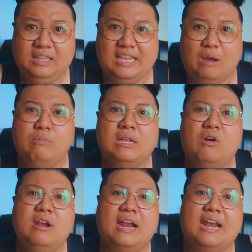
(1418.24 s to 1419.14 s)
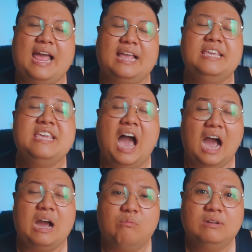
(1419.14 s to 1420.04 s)
thì ông mới nói rằng là với
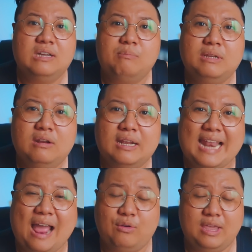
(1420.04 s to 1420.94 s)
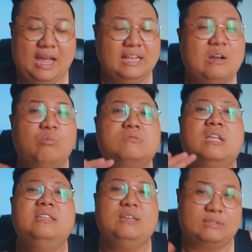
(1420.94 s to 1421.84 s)
vợ ông ông mới nói là nào giờ anh không
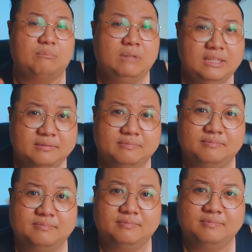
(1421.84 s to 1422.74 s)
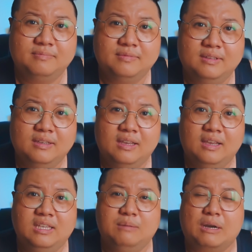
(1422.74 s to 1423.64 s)
tin vào tâm linh
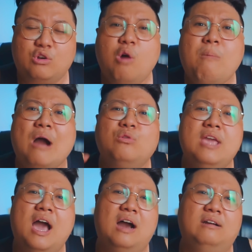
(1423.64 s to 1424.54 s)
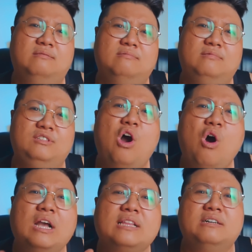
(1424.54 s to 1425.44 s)
nhưng mà có bao giờ
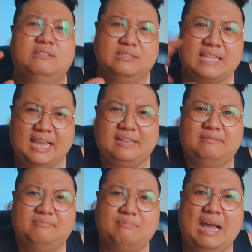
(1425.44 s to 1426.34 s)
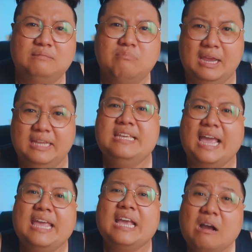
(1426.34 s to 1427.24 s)
do cái tượng này mà anh bị như
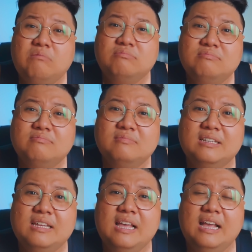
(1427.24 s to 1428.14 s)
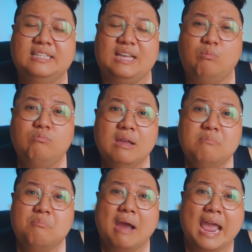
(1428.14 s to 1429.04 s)
vậy hay không thì ông mới
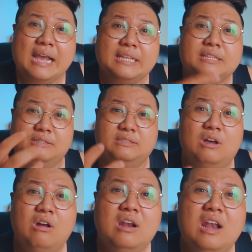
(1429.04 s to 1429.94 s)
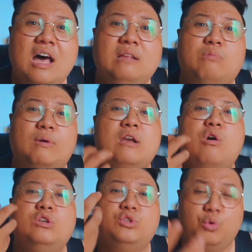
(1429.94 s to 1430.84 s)
mang cái tượng nó lên một cái
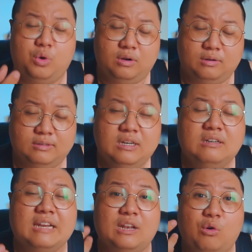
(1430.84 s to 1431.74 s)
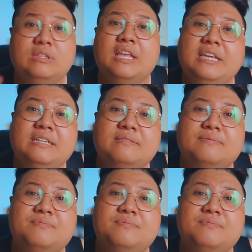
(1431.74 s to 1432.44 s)
ngôi chùa rất là nổi tiếng